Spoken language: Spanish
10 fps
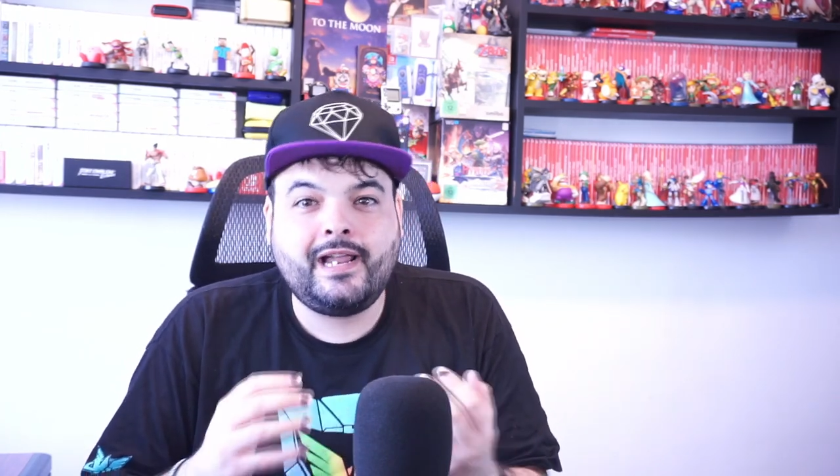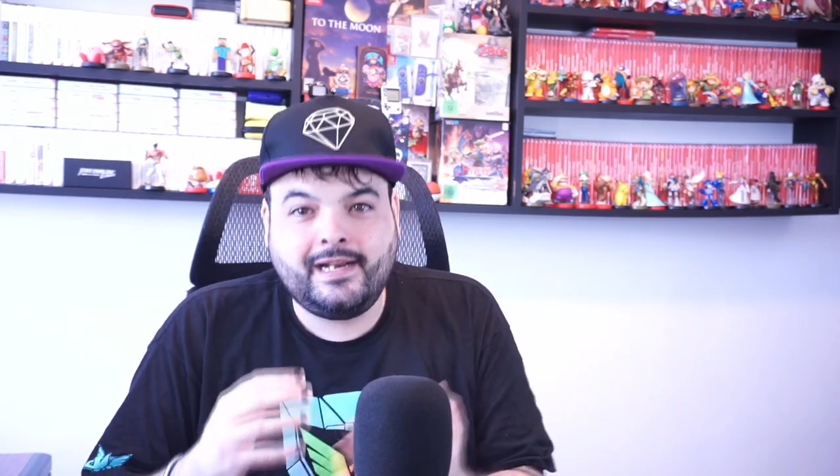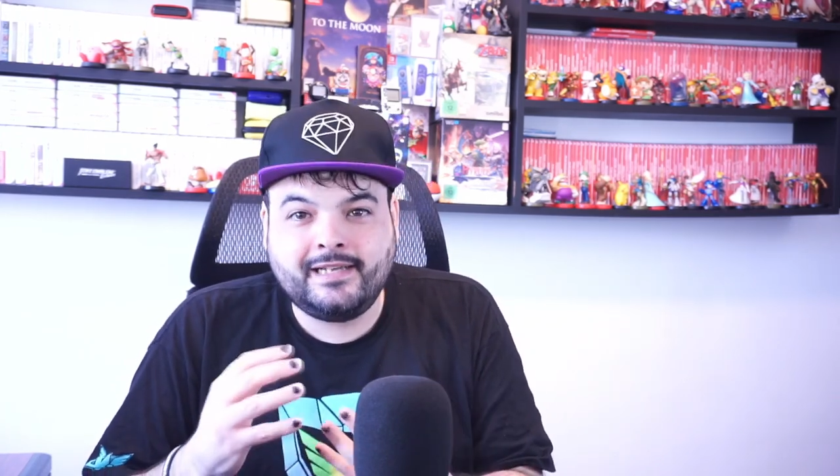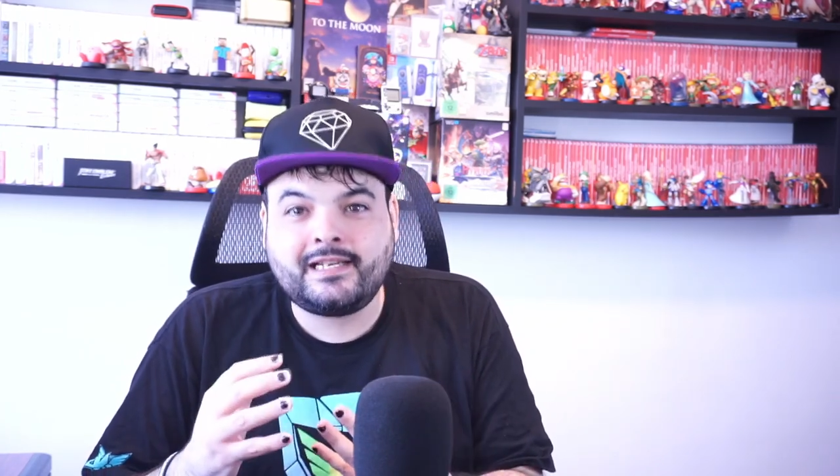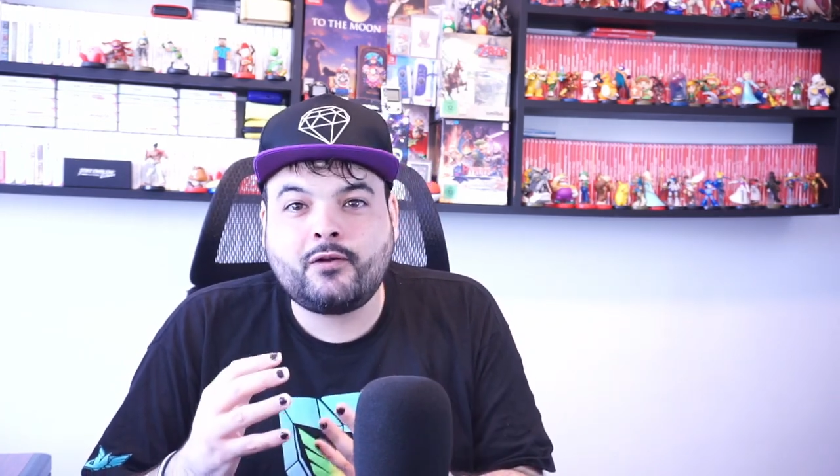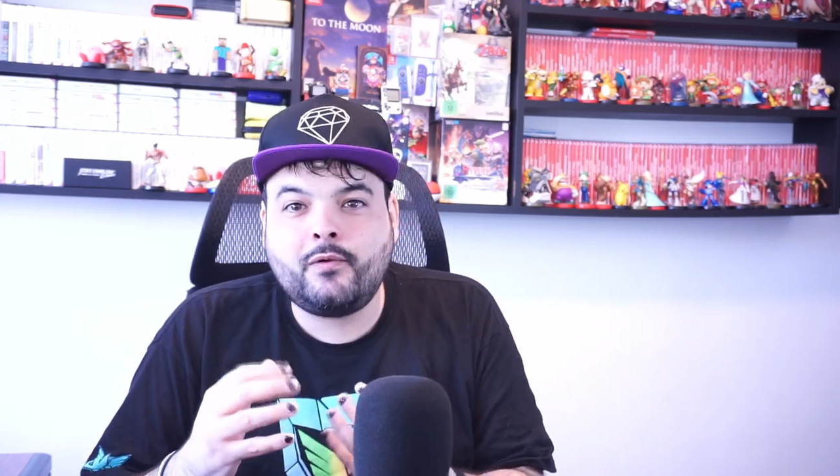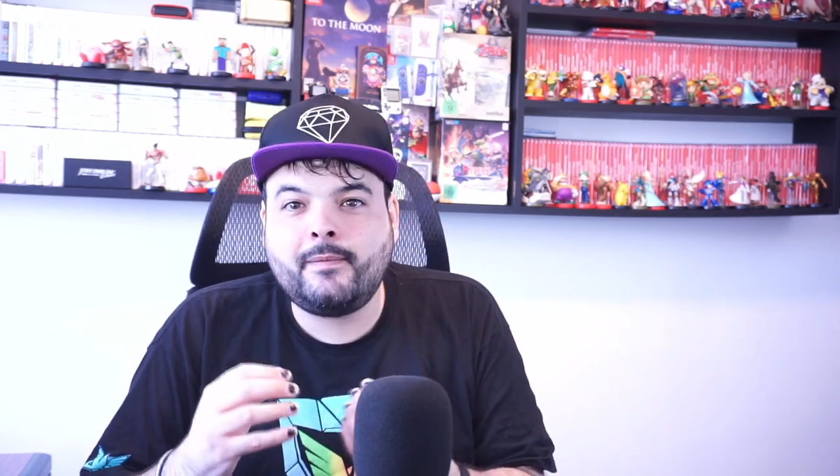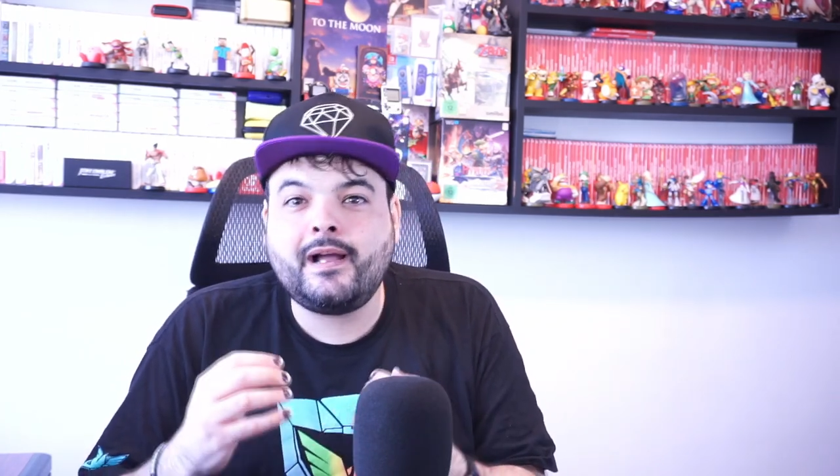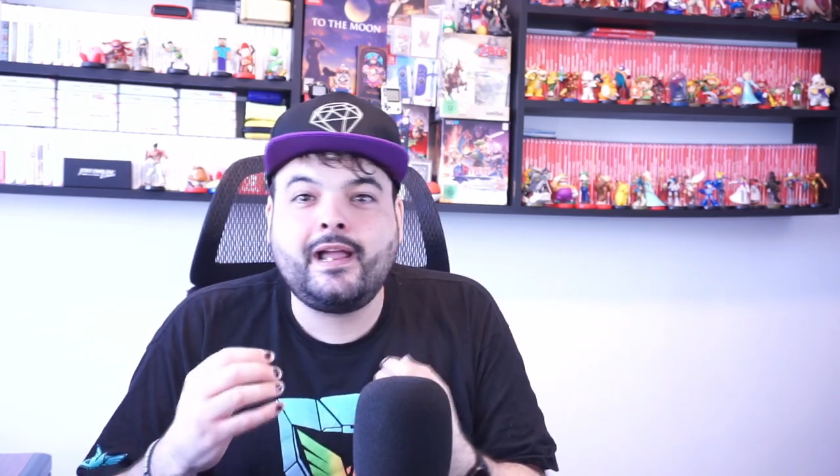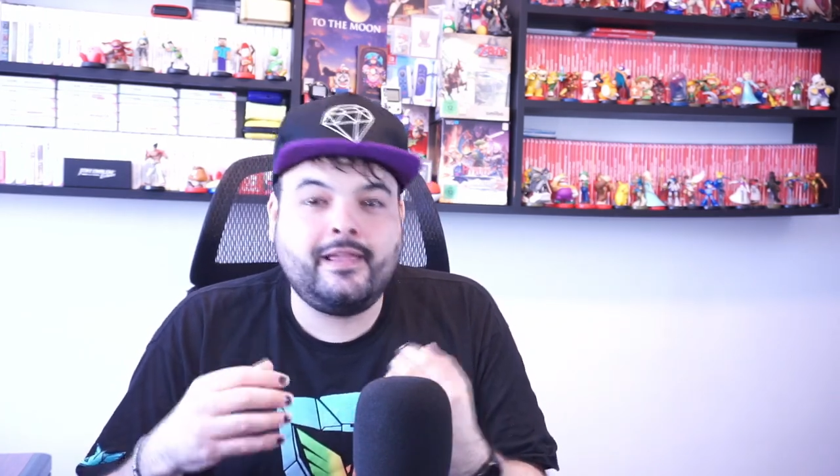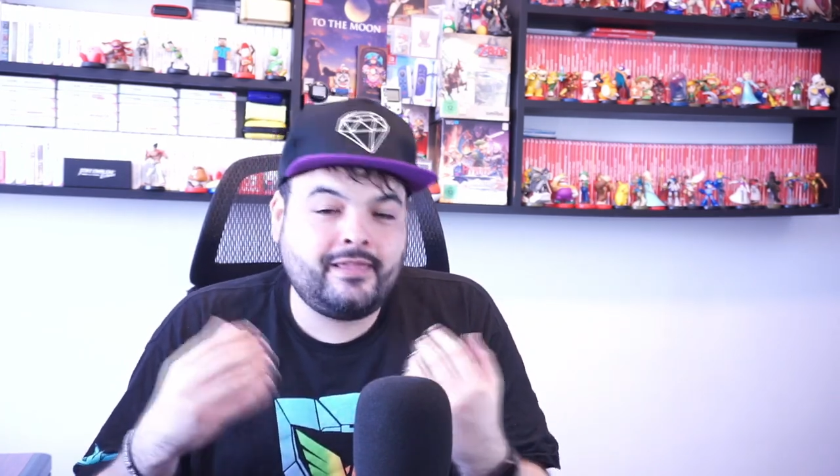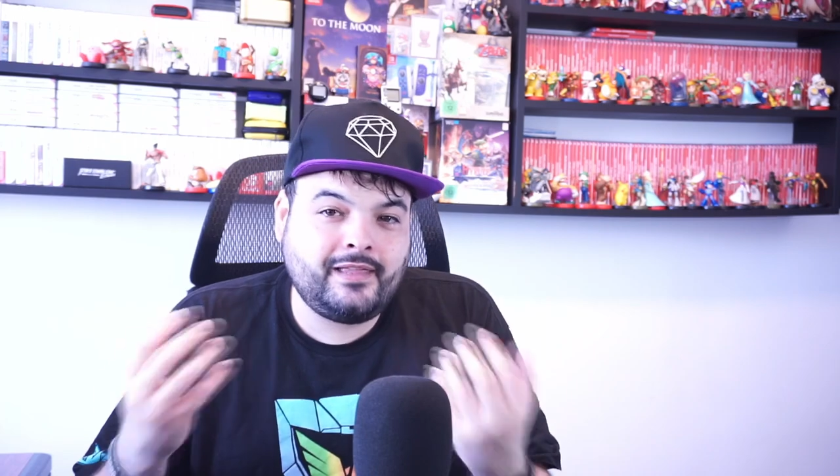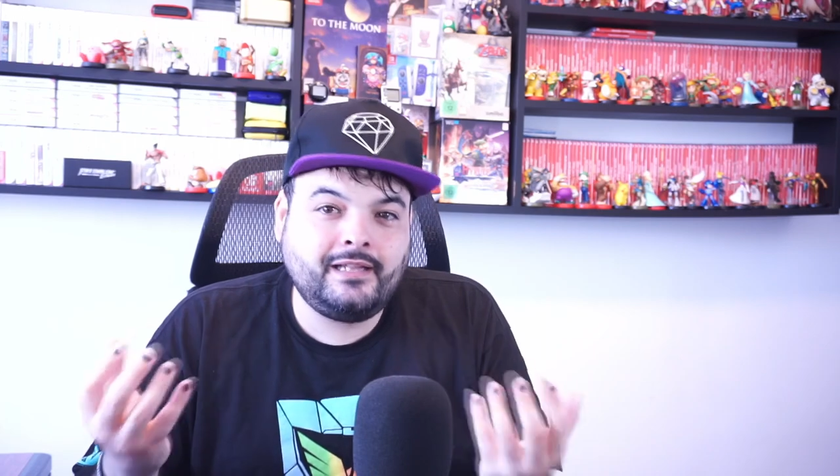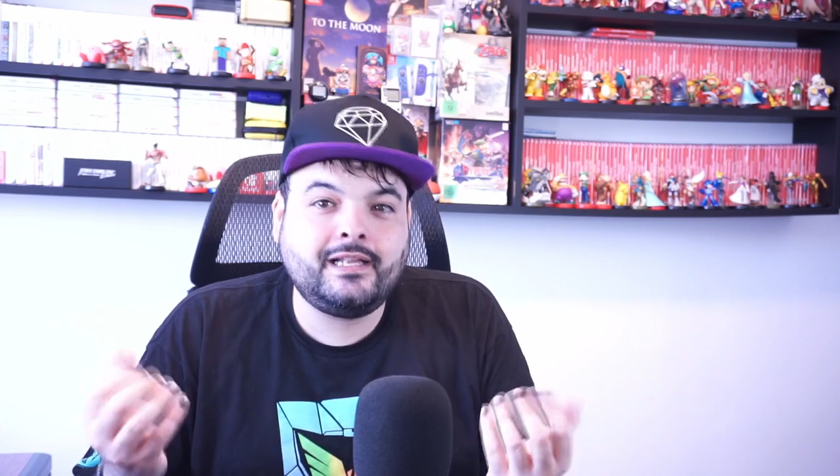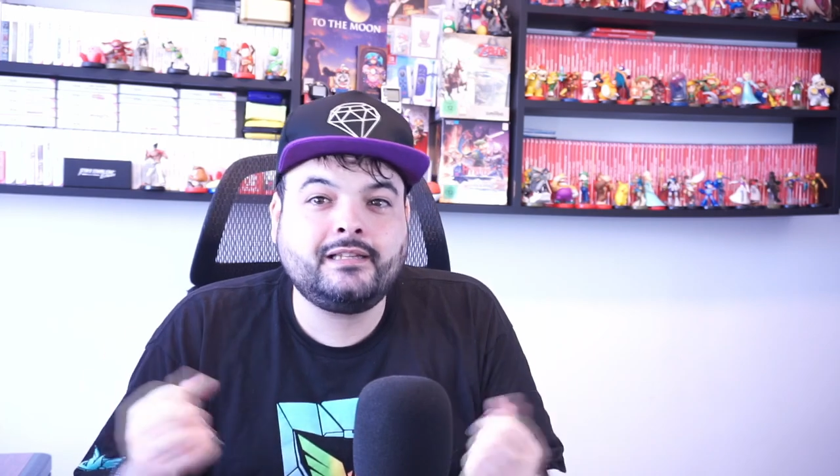en esa cueva en
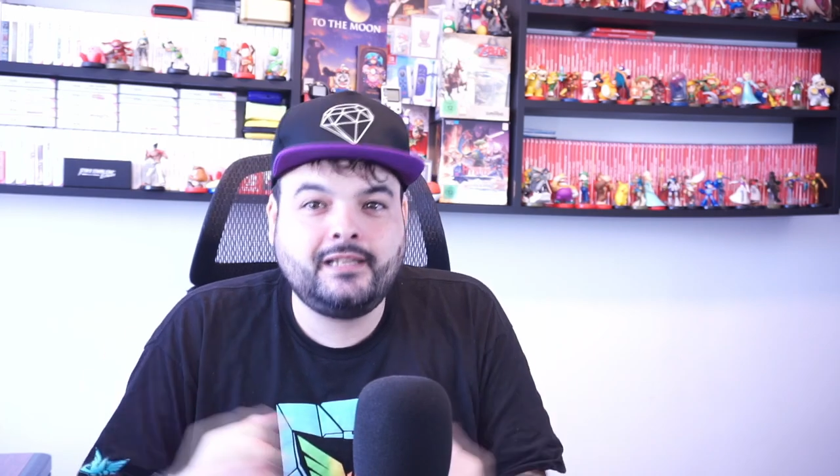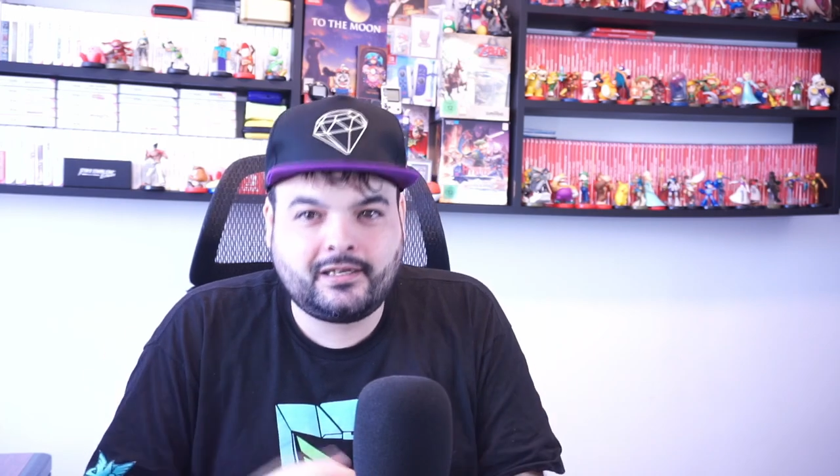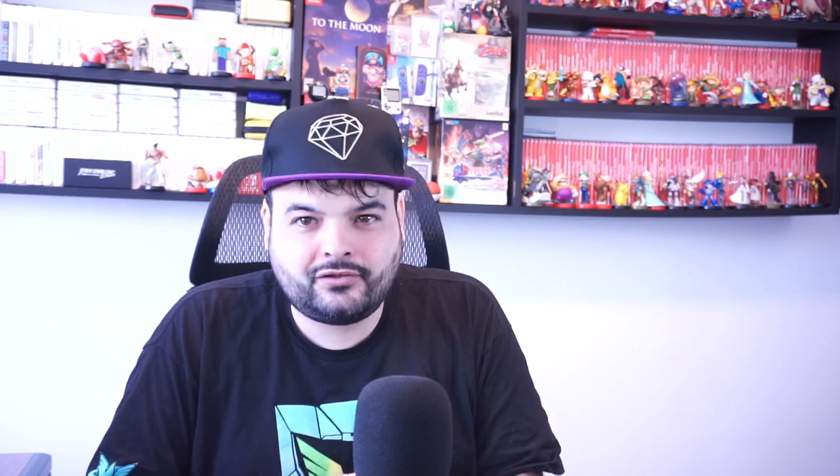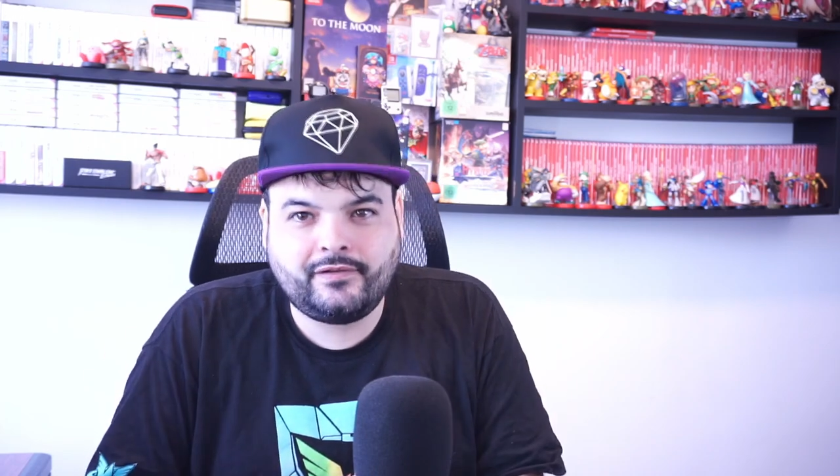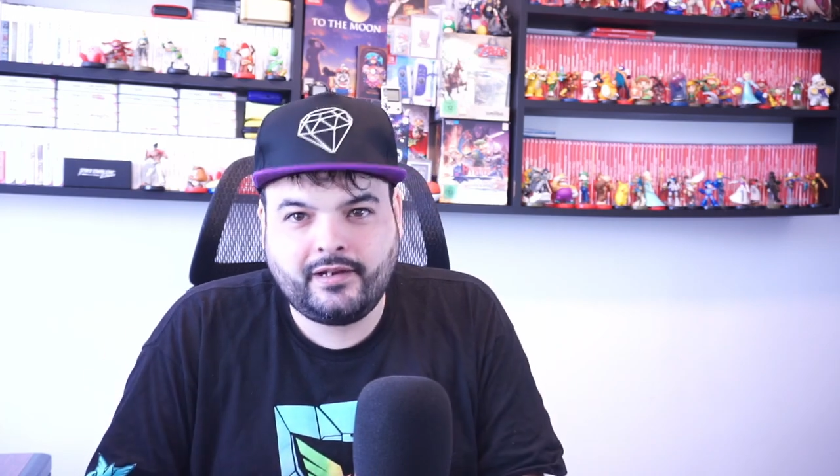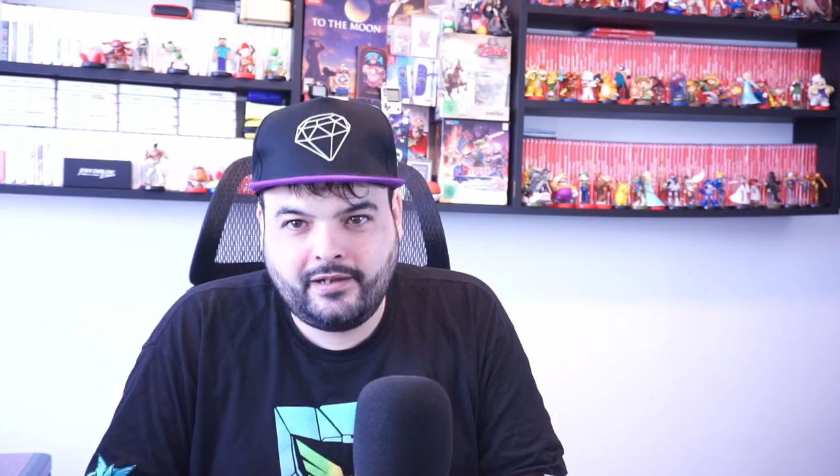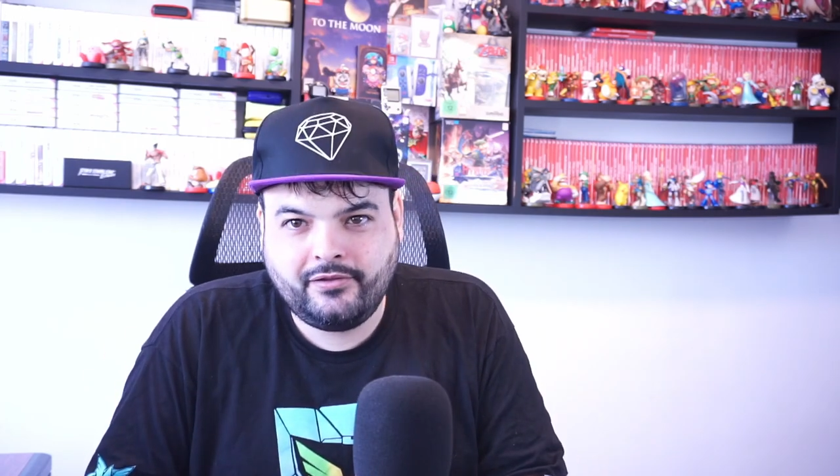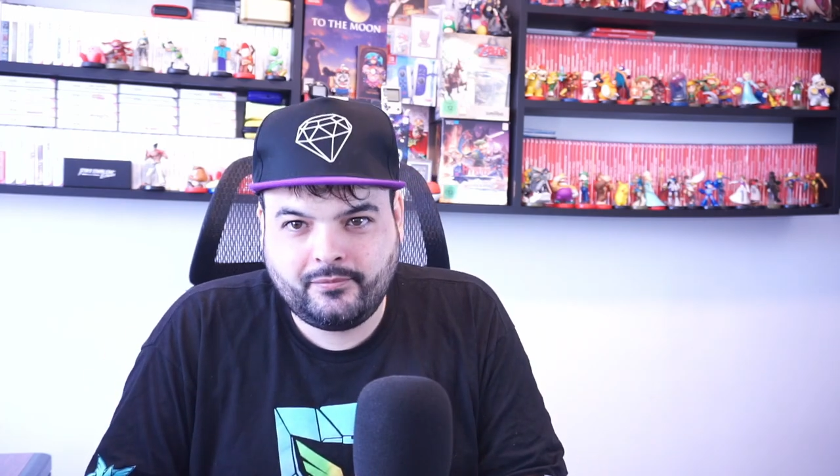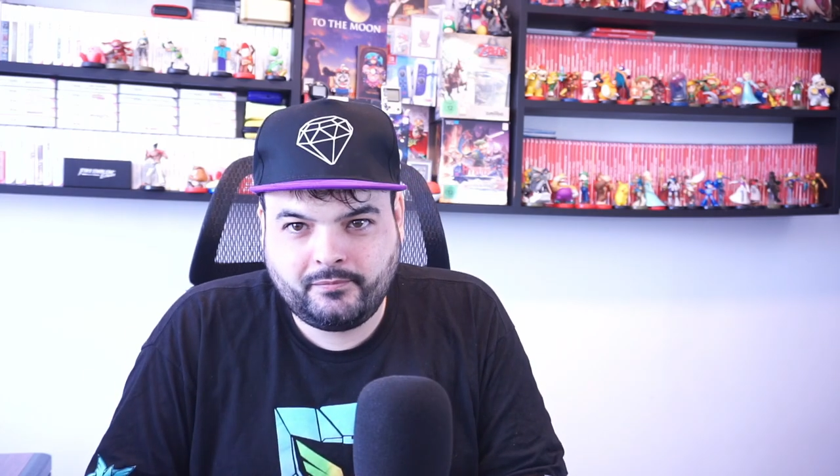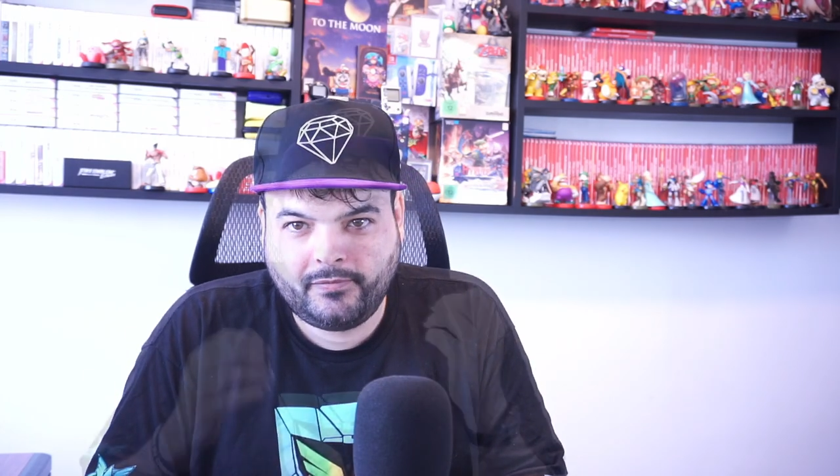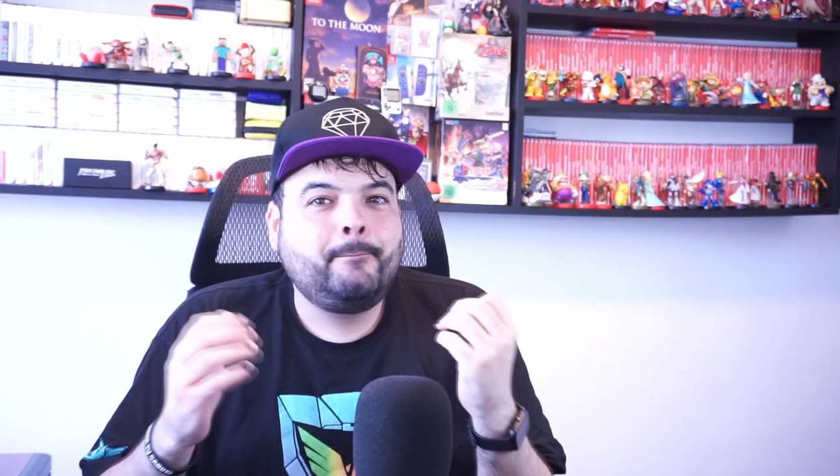Zelda Tears of the Kingdom.